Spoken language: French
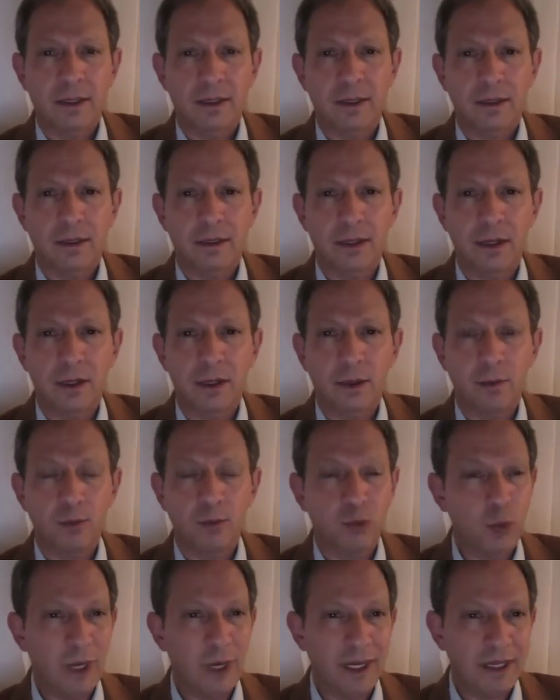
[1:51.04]
qu'un
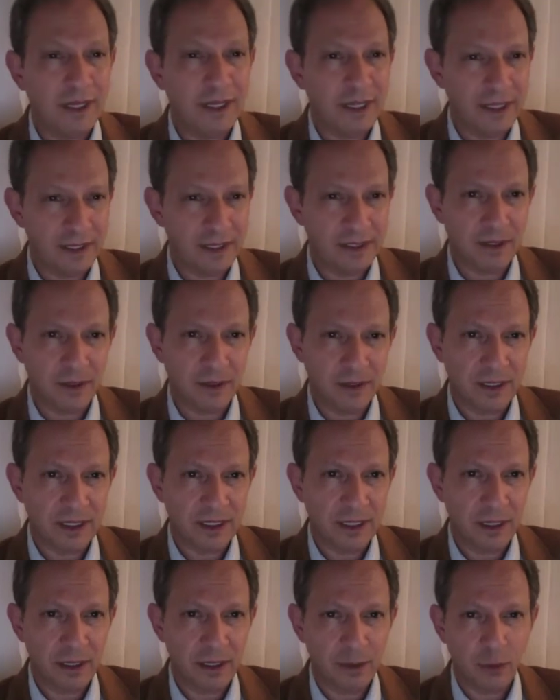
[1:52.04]
point
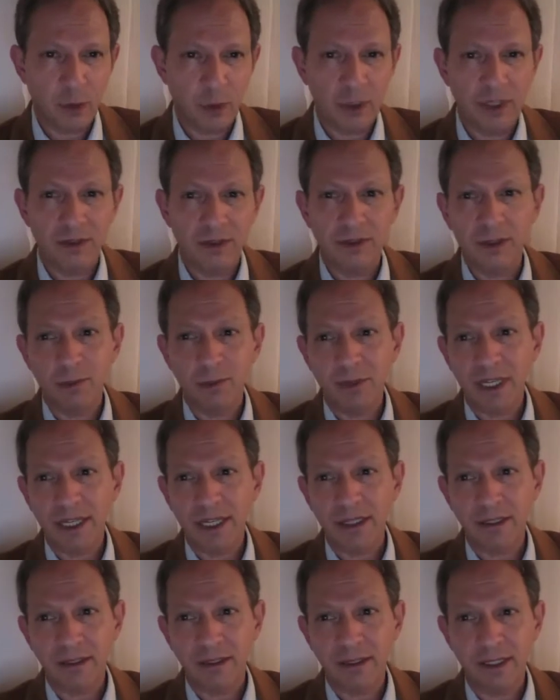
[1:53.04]
essentiel, à mon avis,
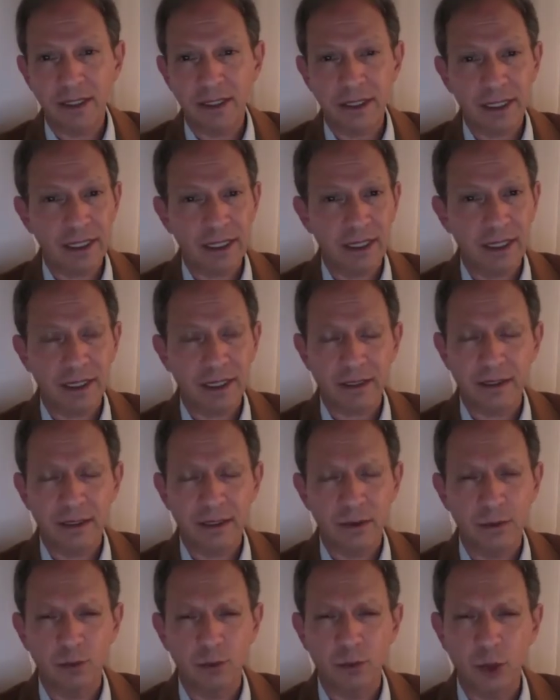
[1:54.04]
mérite d'être éclairci
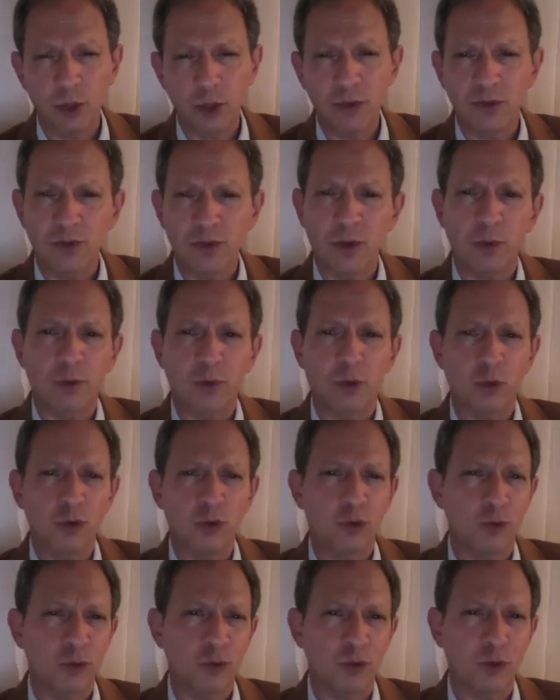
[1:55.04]
une bonne fois pour
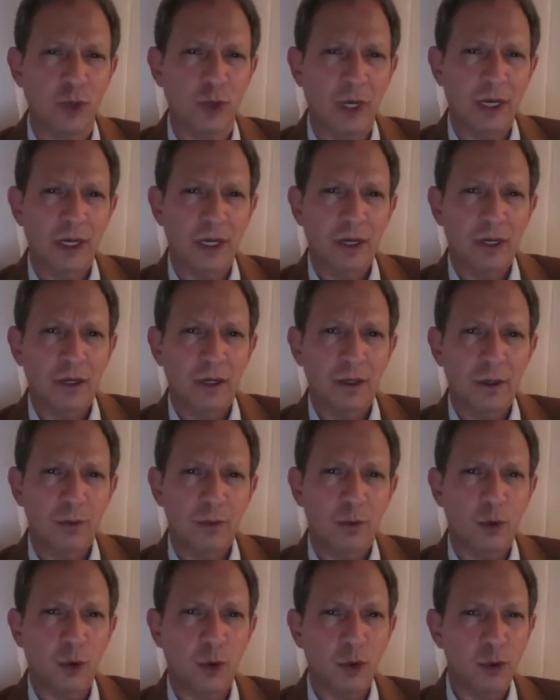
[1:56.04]
toutes, euh,
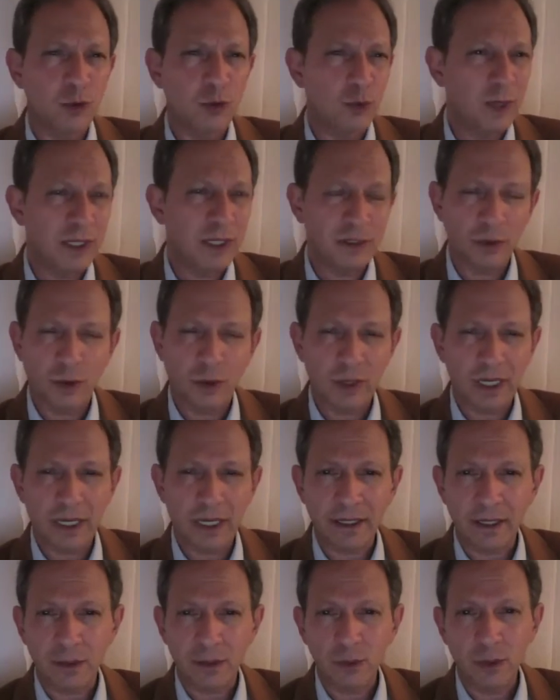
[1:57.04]
pour que nous laissions
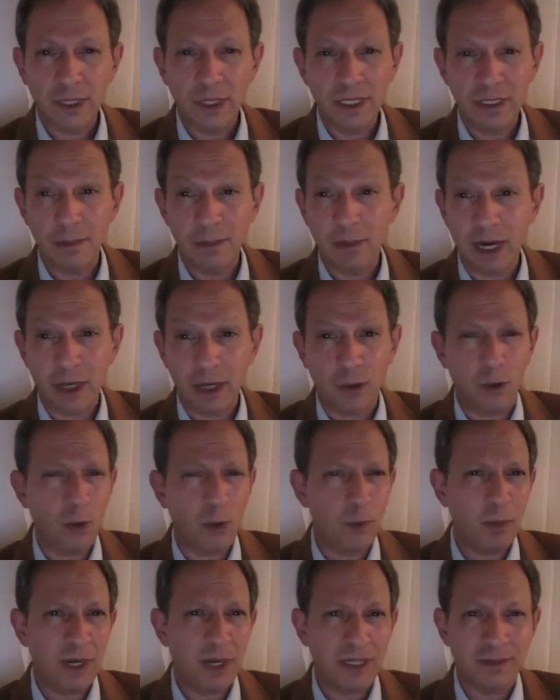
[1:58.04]
derrière nous des débats
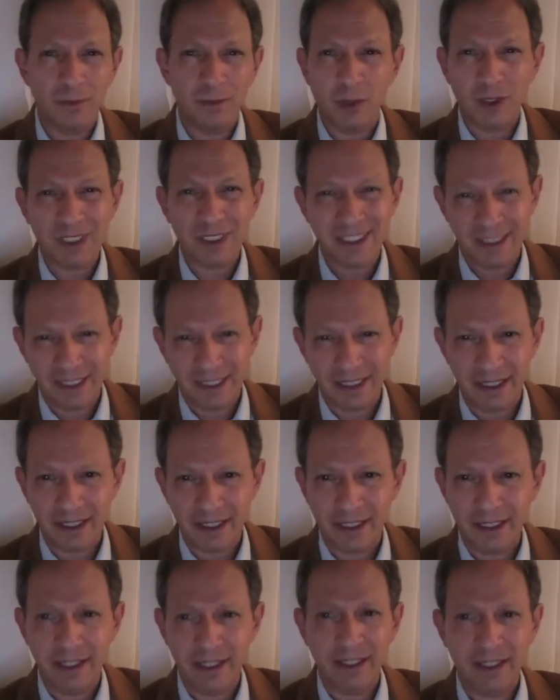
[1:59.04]
complètement
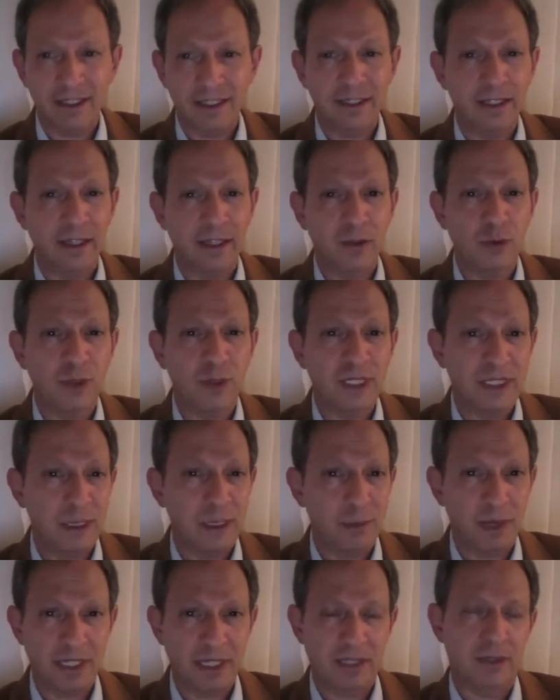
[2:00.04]
stériles et qui induisent les
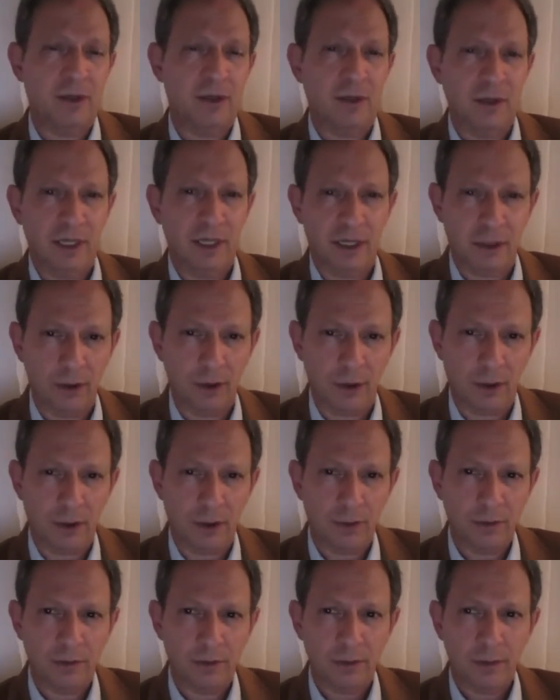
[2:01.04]
patients en erreur.
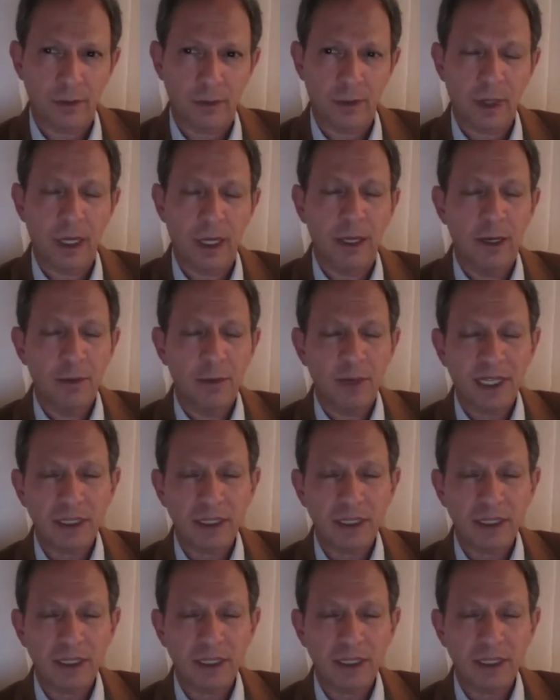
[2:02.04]
Parce